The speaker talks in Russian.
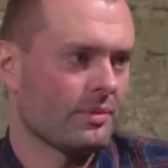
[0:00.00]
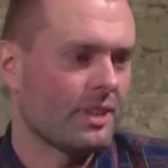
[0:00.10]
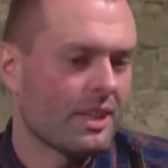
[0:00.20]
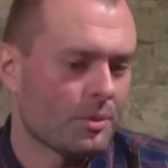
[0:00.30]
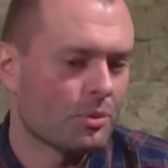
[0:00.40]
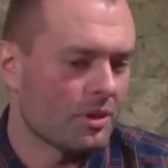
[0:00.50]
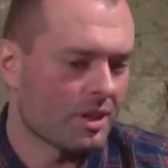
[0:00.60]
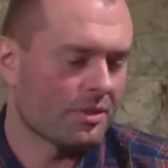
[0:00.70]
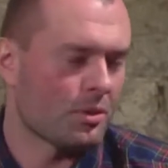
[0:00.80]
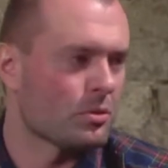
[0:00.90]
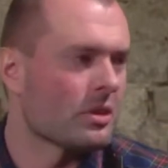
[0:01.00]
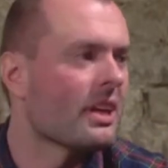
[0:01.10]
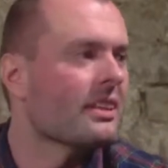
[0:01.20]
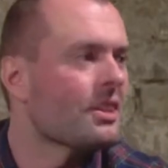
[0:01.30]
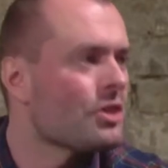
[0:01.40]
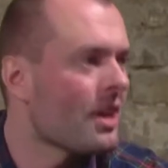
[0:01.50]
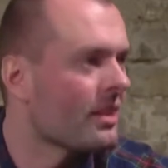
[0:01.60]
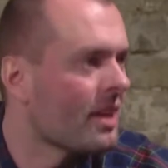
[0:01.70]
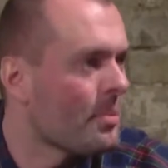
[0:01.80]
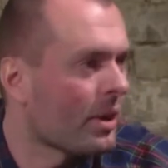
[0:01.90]
Дай нам только развернуться, дай
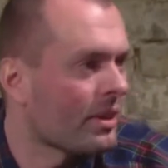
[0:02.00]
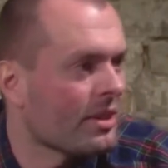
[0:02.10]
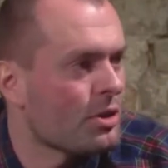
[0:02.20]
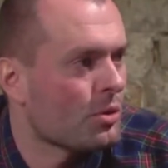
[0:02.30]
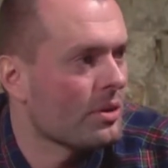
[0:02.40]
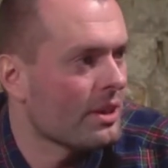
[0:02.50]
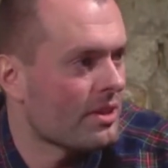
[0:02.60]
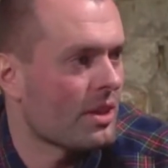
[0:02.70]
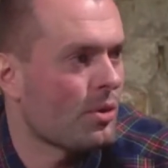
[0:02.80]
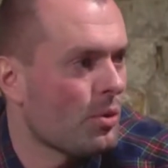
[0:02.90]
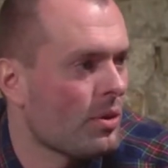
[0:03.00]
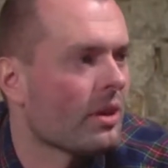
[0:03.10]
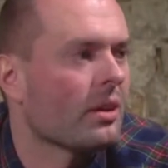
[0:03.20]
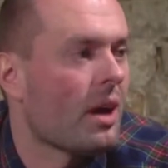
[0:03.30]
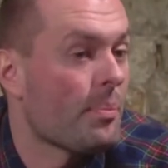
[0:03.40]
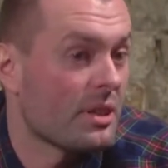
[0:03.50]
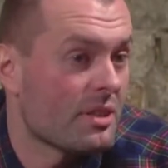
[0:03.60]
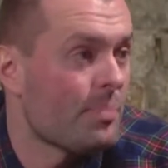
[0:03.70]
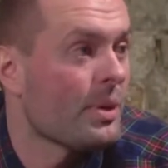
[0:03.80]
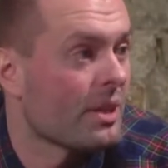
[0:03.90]
начать, дай показать, что есть такое, а ну,
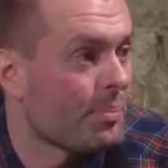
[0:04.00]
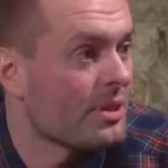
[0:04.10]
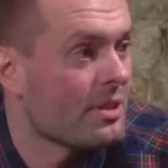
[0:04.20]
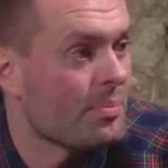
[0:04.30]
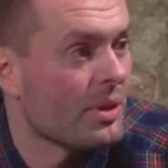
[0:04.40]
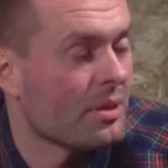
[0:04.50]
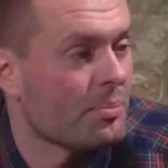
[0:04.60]
постепенно, ну, я, постепенно,